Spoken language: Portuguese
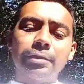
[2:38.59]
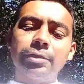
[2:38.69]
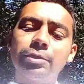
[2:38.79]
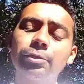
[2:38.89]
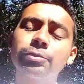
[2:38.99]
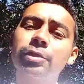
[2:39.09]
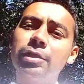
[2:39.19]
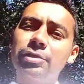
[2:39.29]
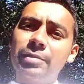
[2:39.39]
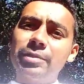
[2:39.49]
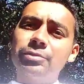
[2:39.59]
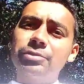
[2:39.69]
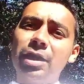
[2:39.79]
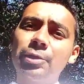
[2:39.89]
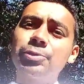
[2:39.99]
Tem outro canal também do
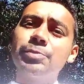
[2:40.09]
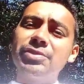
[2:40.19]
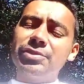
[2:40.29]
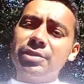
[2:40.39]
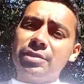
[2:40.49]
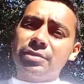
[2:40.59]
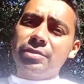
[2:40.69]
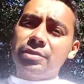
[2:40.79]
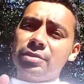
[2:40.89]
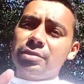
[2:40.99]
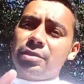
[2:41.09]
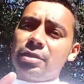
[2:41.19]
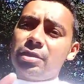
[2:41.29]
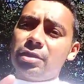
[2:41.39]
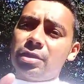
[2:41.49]
Drauzio Bezerra.
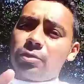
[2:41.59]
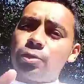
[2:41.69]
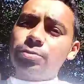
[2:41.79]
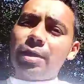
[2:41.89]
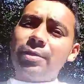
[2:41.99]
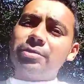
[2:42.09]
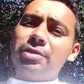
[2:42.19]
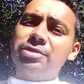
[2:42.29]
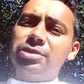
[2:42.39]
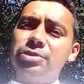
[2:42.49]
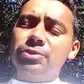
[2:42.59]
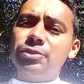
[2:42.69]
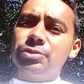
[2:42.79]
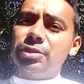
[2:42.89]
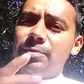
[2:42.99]
Ultimamente eu não assisti os
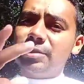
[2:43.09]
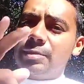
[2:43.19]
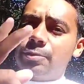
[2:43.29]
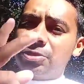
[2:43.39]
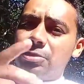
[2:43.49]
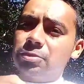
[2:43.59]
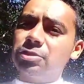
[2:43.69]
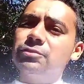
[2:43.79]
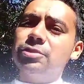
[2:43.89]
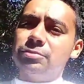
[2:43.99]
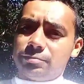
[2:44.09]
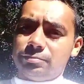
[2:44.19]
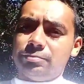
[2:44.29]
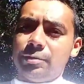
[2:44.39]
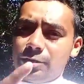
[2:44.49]
vídeos dele, mas ele tinha postado dois vídeos.
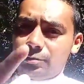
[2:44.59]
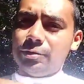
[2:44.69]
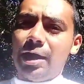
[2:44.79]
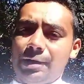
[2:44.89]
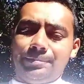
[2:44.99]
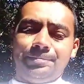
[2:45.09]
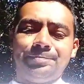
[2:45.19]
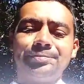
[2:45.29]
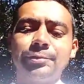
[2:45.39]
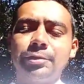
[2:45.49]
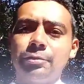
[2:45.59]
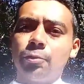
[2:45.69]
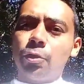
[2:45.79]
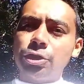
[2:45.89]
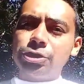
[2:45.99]
Mas eu tô lá.
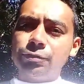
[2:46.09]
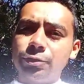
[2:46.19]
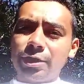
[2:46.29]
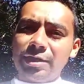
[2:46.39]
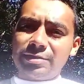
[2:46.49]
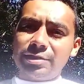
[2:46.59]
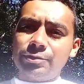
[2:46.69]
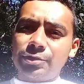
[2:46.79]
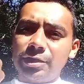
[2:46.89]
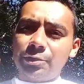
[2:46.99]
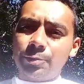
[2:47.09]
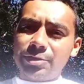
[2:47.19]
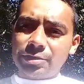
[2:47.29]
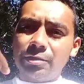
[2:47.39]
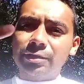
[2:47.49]
Hoje vou estar tá seguindo os canal do
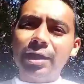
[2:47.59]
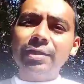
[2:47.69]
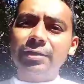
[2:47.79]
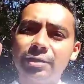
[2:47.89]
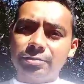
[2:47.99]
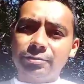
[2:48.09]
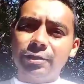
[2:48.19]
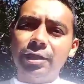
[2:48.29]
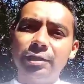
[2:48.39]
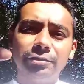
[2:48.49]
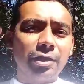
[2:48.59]
pessoal que tá aí, tá? Que eu tô falando.